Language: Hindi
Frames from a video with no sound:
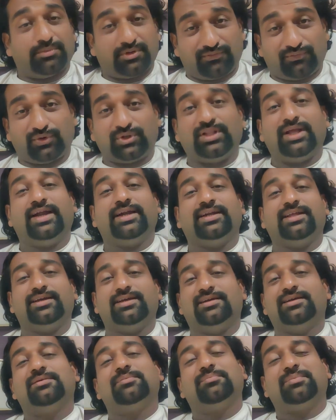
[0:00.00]
बिफोर दैट
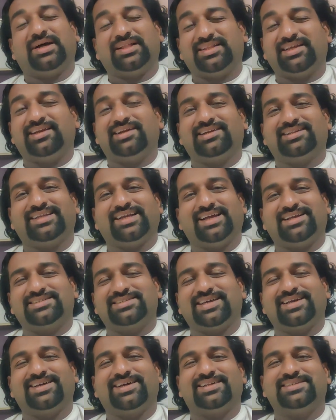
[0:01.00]
बातें करते हैं
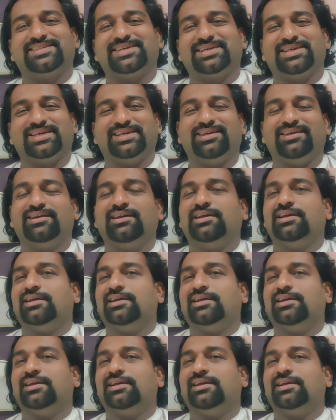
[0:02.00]
आज के खर्चे की